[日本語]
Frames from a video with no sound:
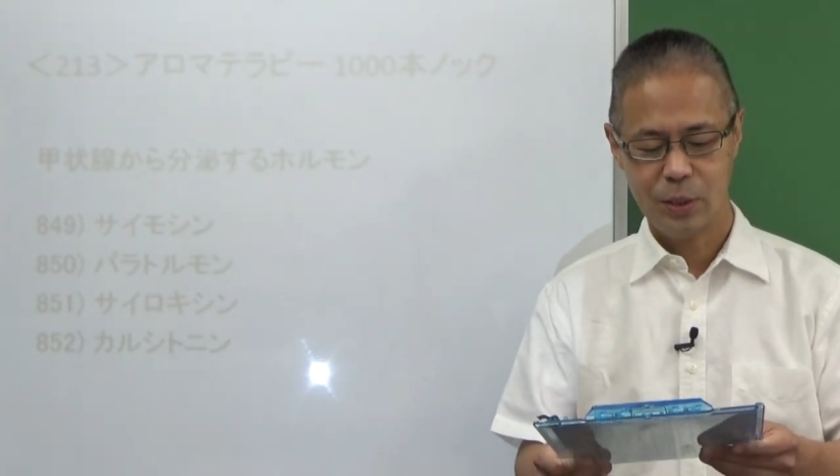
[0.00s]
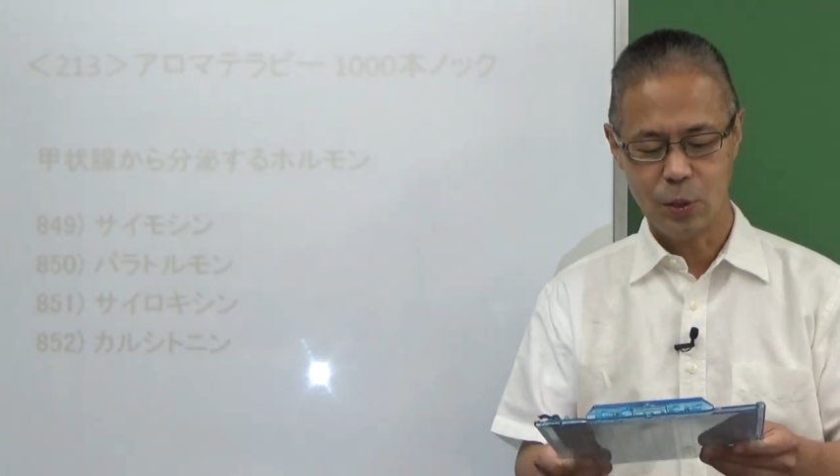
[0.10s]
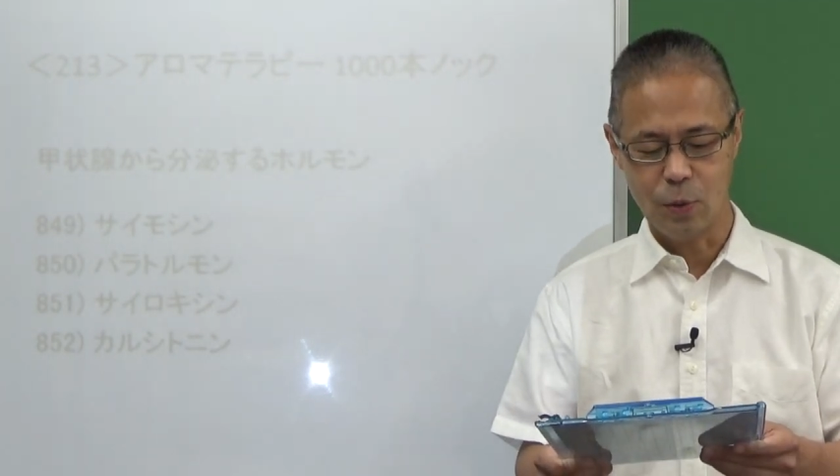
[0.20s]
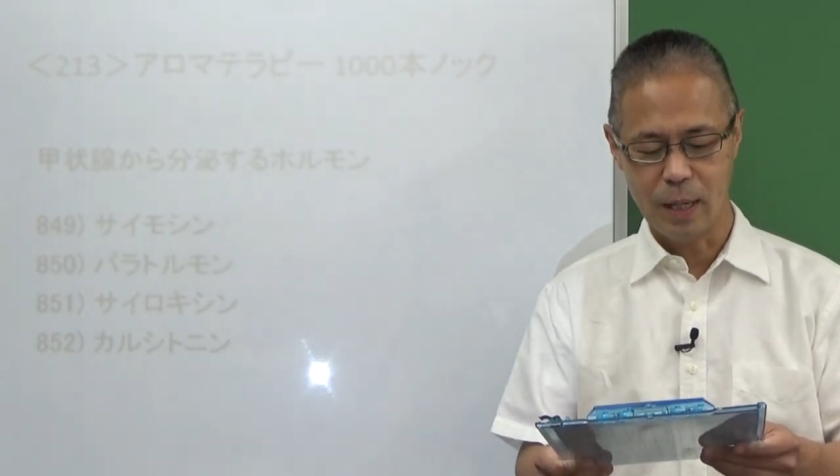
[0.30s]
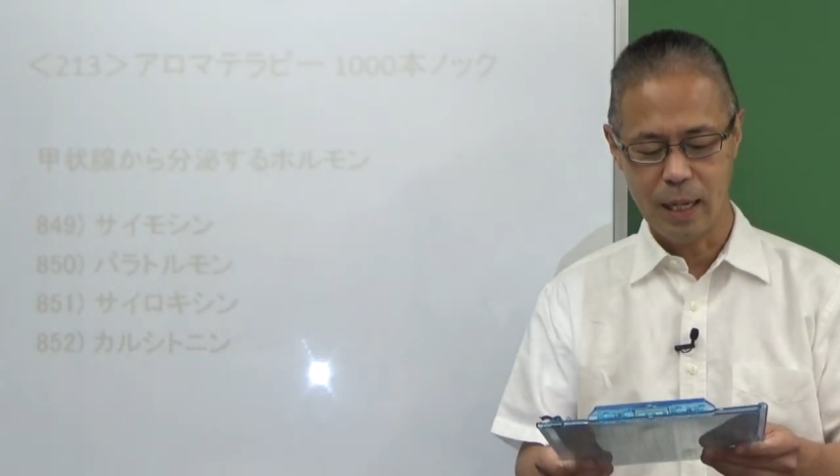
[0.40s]

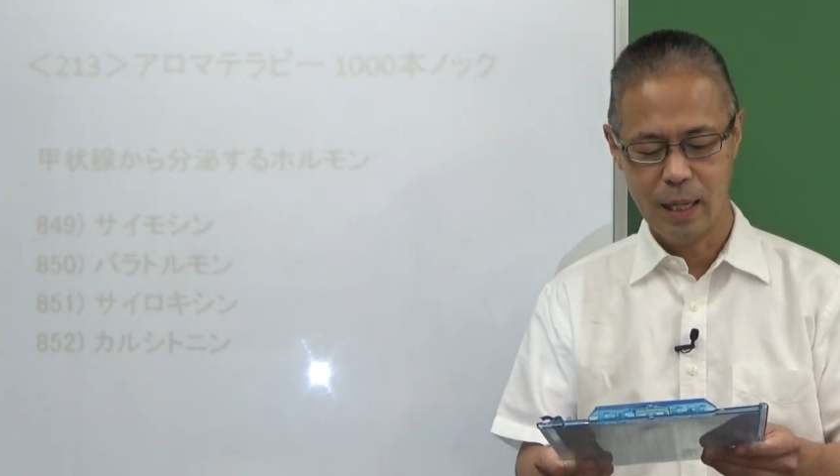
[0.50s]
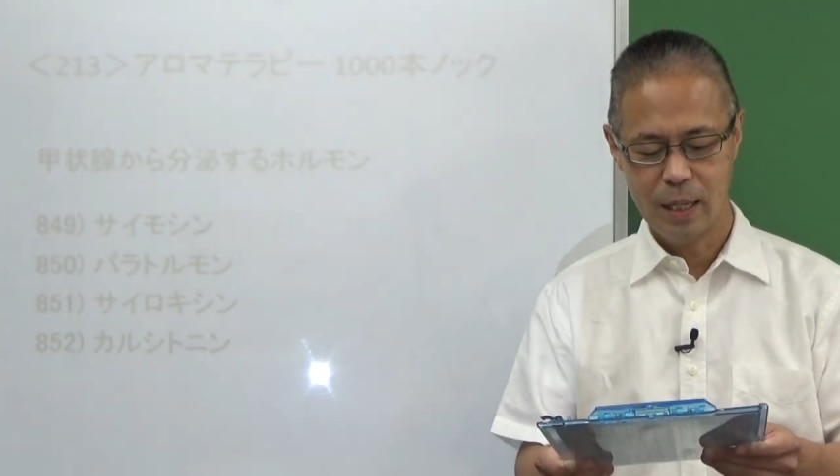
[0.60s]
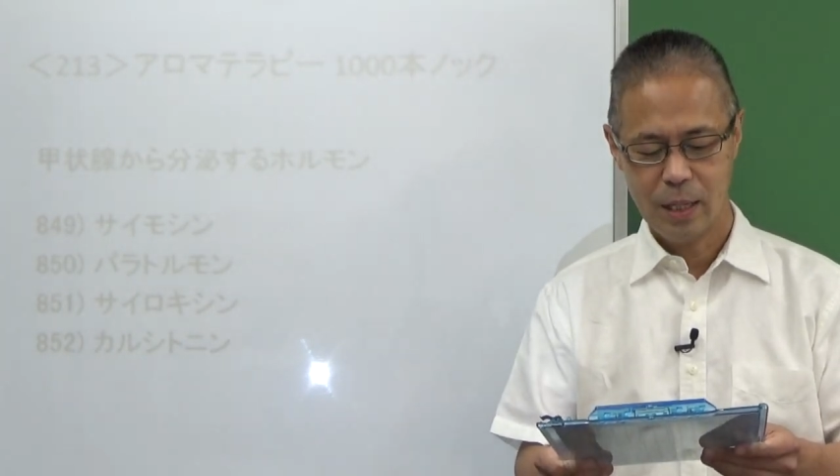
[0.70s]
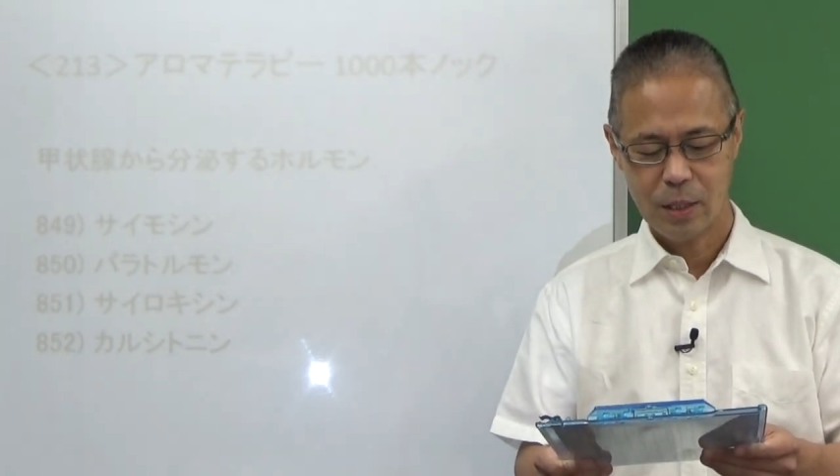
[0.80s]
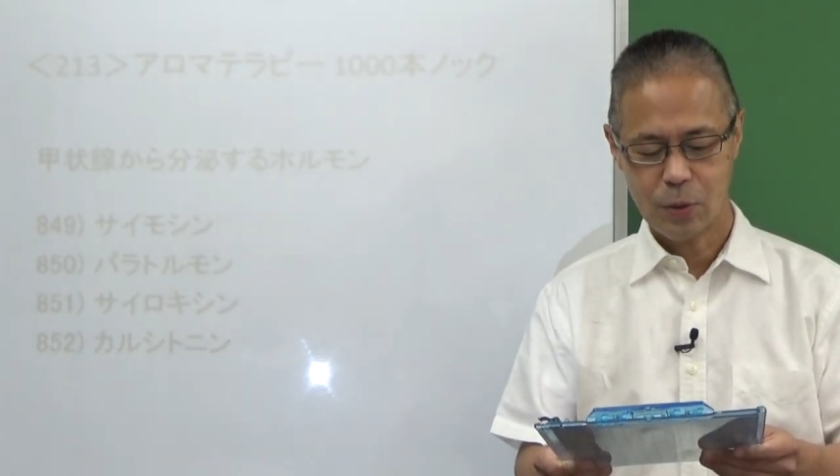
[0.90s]
今日は
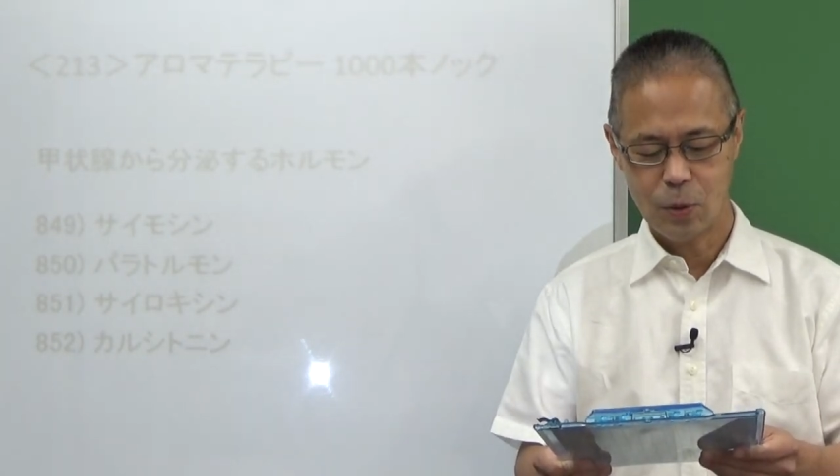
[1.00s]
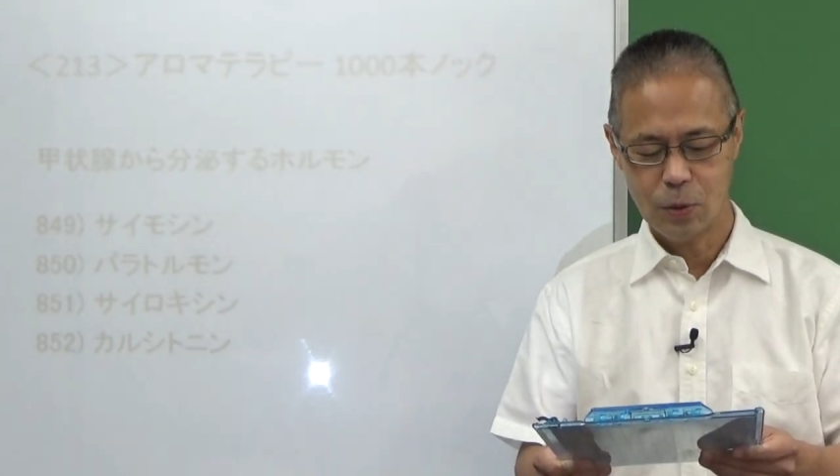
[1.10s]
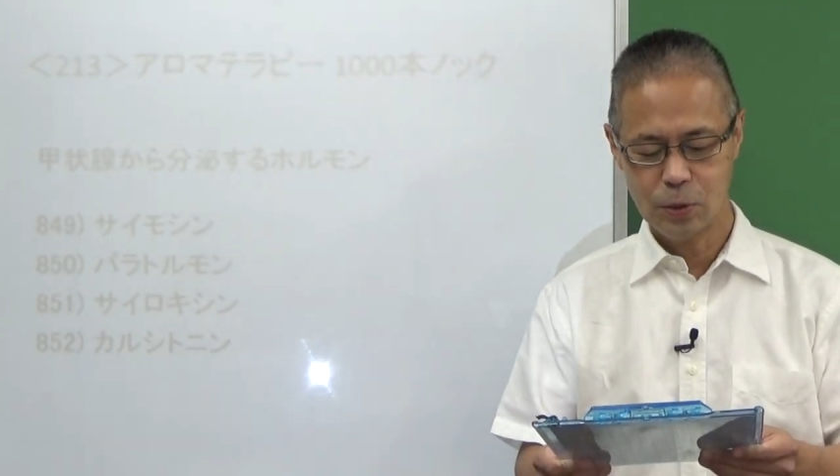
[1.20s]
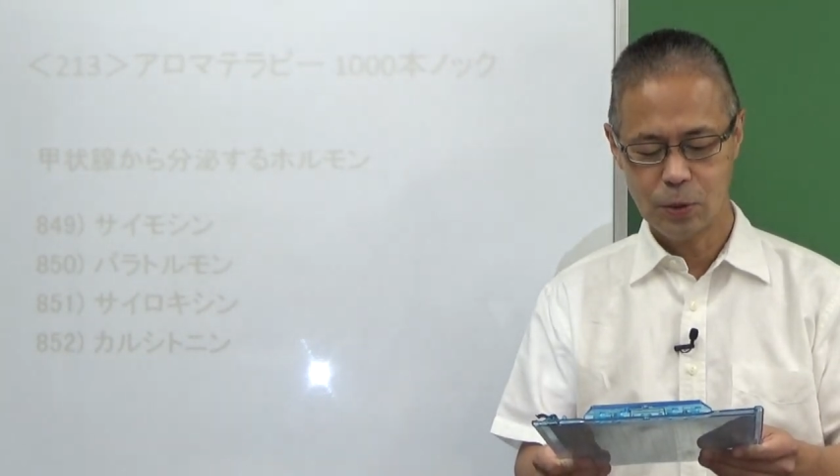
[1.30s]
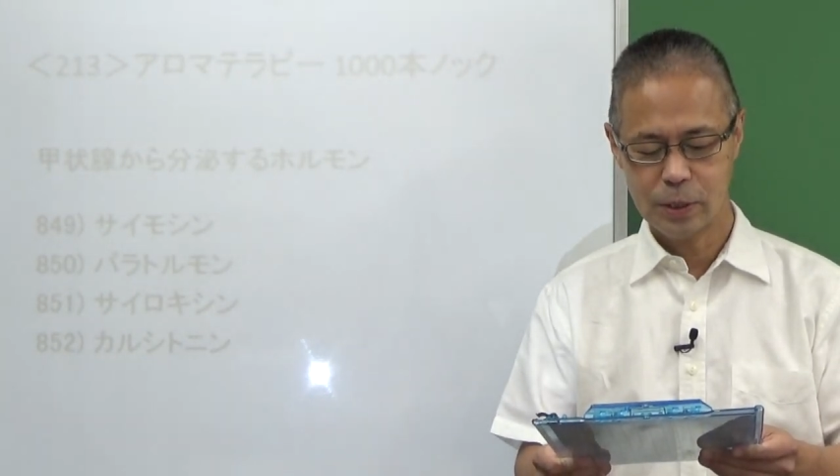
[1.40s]

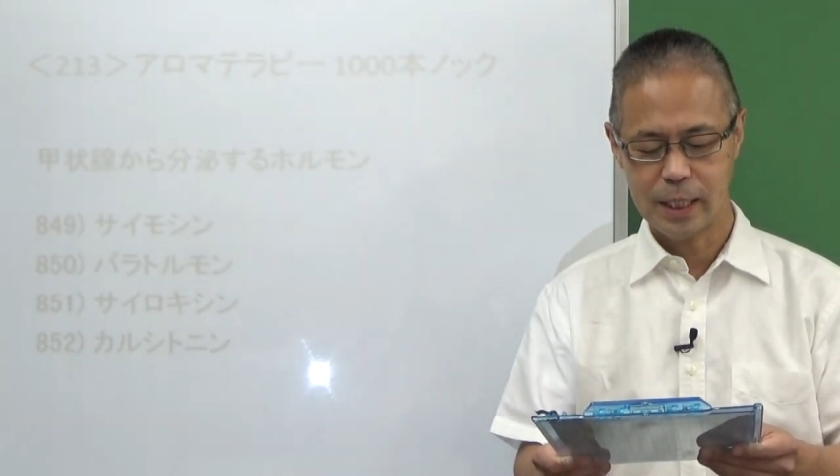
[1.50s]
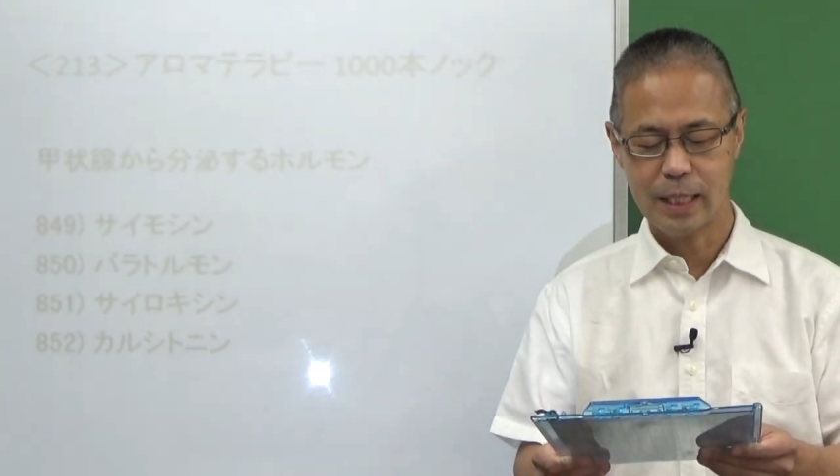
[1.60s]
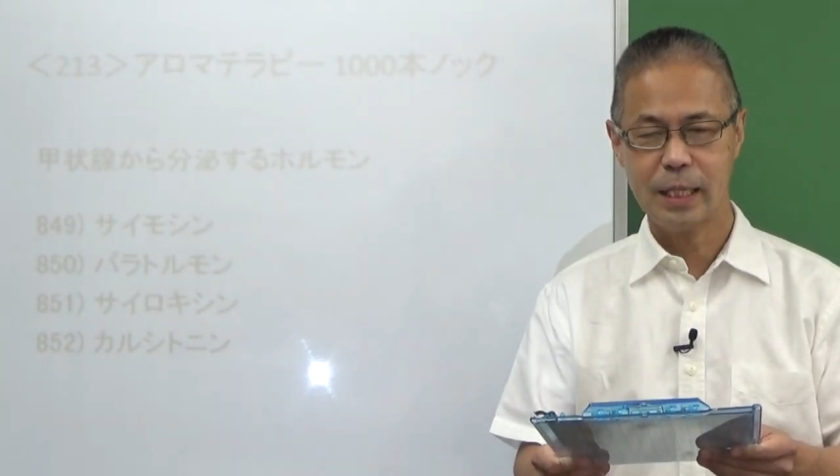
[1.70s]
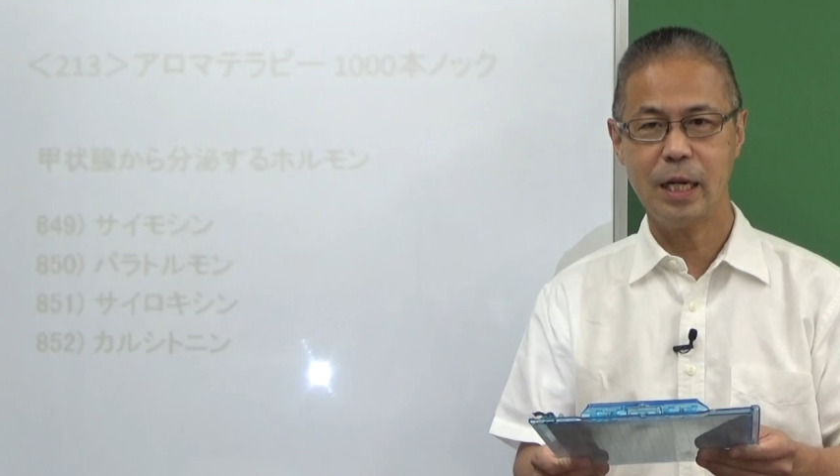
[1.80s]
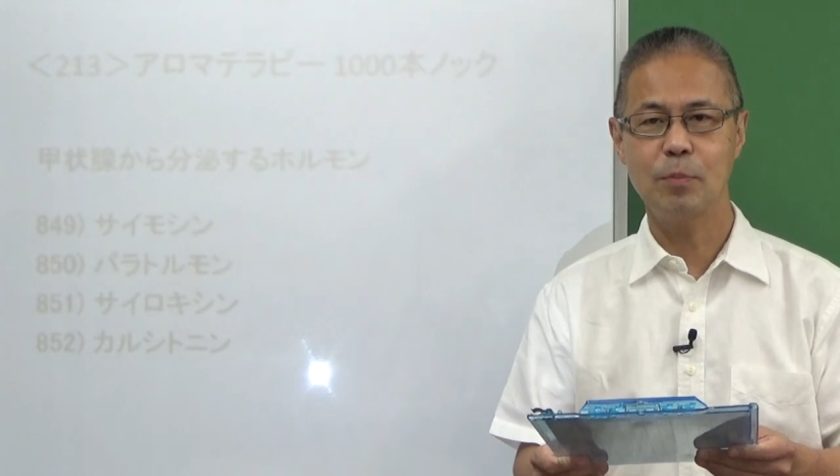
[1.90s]
甲状
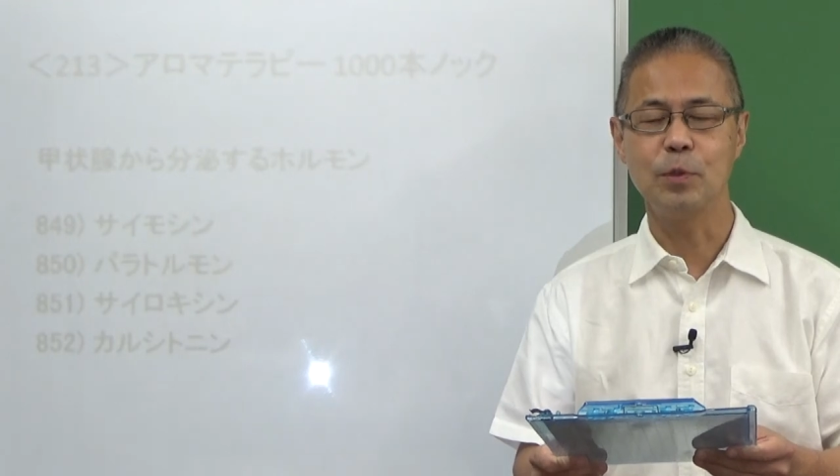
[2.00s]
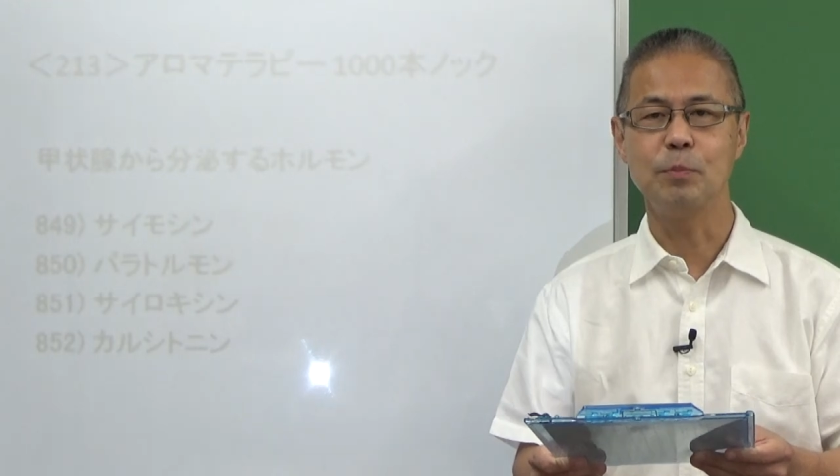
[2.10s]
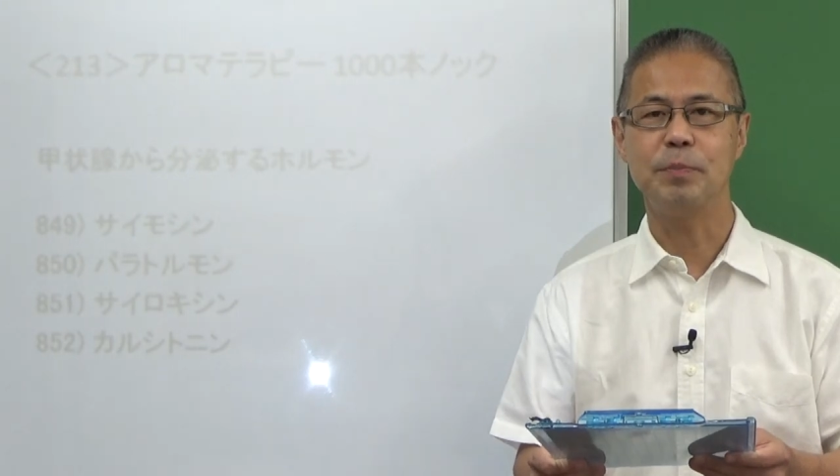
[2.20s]
腺から分